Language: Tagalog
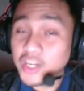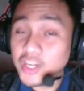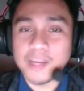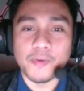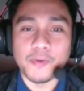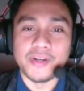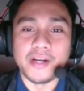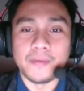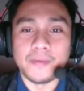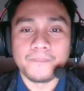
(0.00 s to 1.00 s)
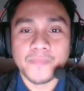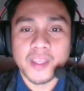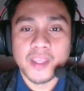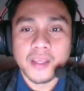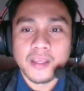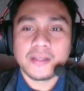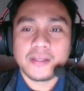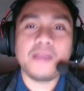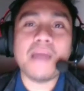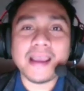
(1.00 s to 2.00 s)
Yun ang job order.
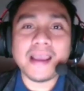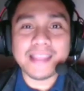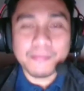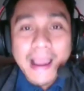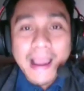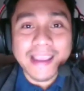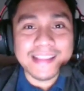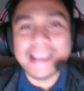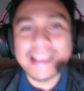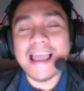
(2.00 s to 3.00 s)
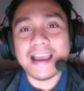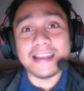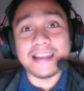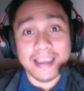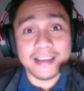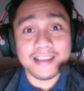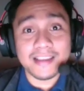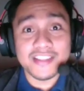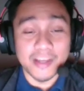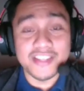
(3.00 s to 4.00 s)
Ngayon, bakit, bakit kailangan ng
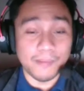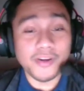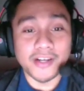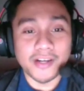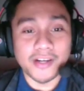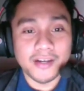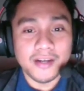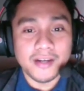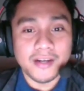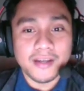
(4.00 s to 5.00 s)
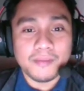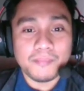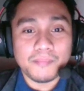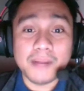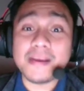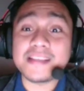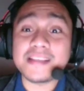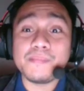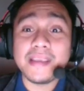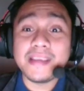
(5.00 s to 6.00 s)
job order? Para
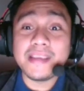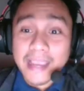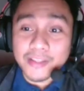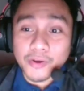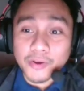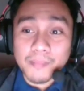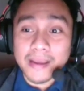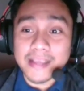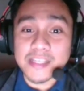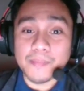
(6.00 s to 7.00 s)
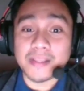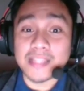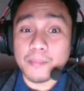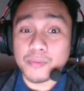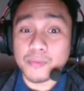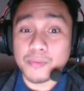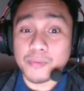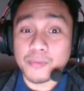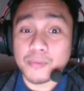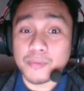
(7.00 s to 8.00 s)
magsilbing guide o gabay sa pagtapos ng
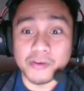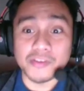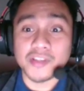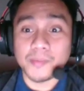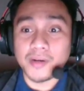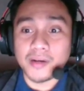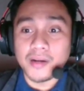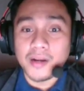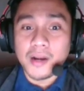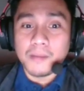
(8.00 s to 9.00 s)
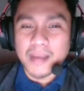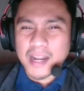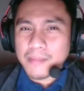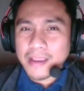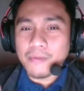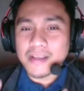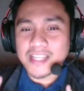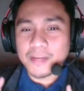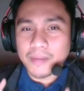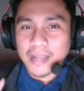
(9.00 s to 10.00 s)
trabaho ni customer para
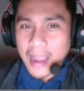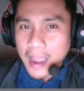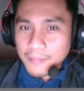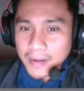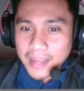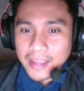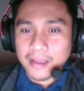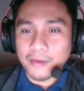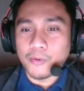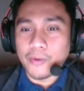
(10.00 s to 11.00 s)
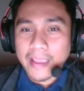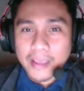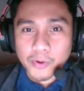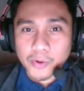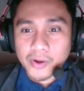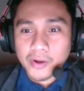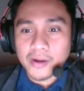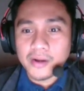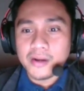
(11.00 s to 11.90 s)
maiwasan ang pagkakamali o error